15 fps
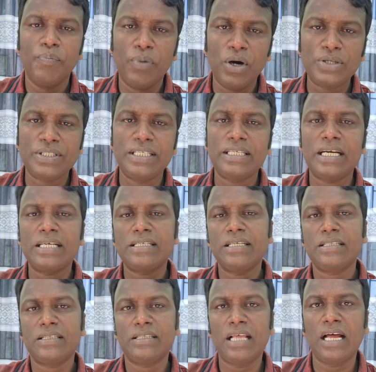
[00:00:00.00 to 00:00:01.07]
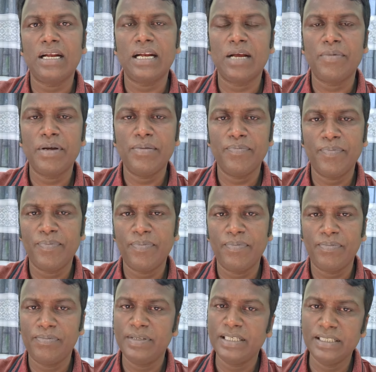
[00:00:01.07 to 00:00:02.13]
বসের কাছে তার নামে
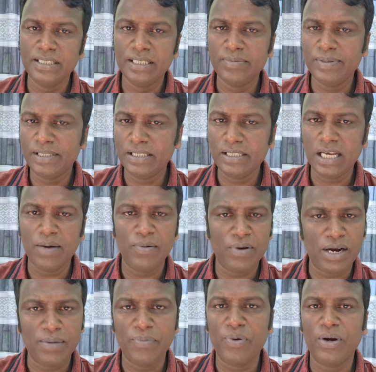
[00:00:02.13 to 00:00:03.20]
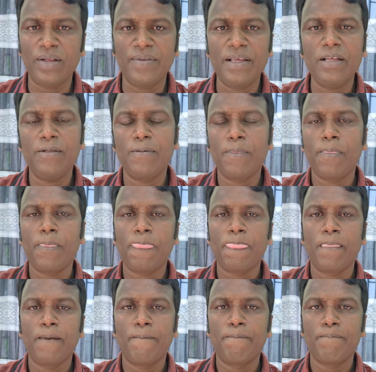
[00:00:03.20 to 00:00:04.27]
ইনি বিনে যা বলার বলে দেয়
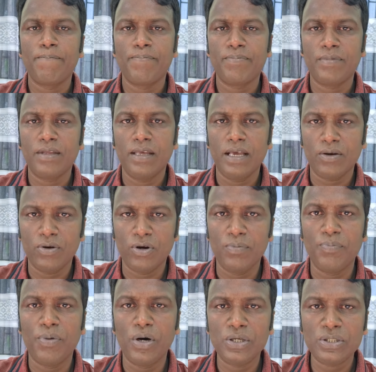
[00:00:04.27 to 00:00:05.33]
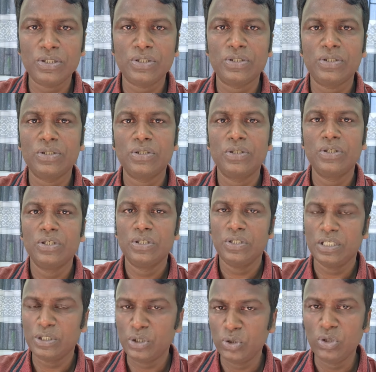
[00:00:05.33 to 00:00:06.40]
এখন বস
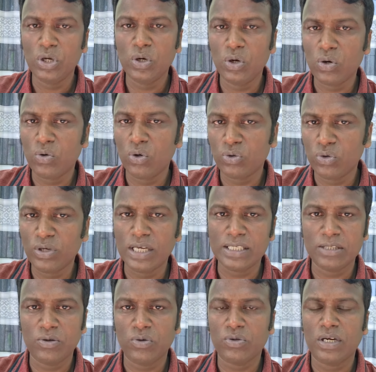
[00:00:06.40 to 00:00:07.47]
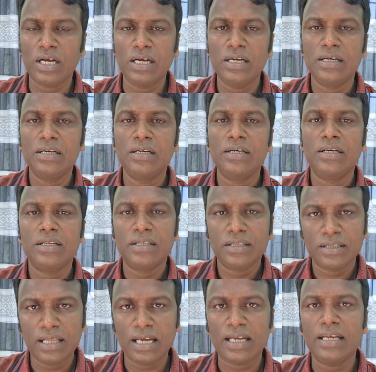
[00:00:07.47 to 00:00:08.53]
যে জুনিয়র লোক নতুন গেছে লোকটা
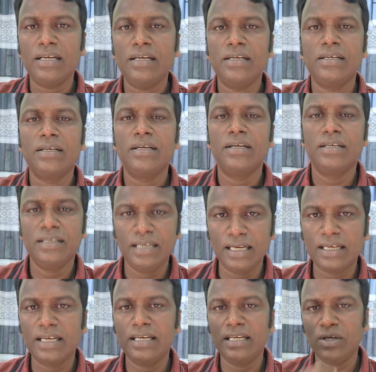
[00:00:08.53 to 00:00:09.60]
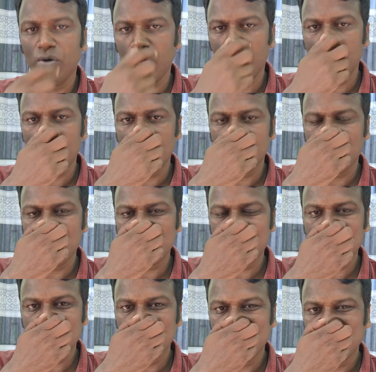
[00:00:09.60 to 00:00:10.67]
তাকে ডেকে নিয়ে ওয়ার্নিং দিয়েছে
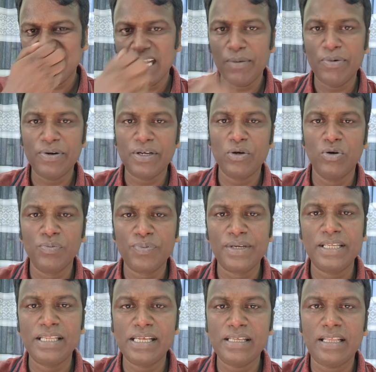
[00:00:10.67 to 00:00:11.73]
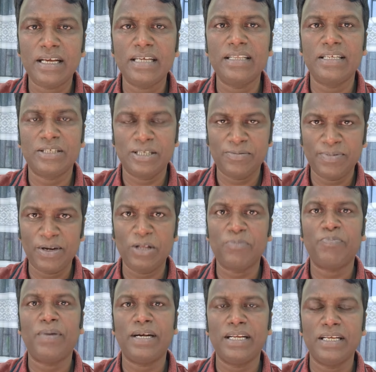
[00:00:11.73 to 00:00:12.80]
এমনকি হুমকি দিয়ে তাকে দেশে ফেরত
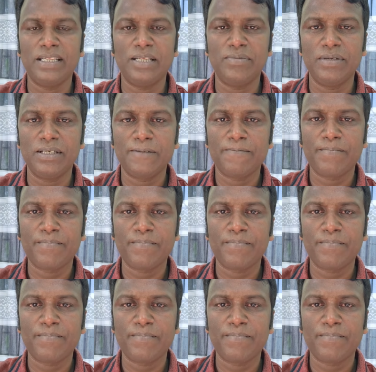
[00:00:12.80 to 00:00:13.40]
পাঠিয়ে দিবে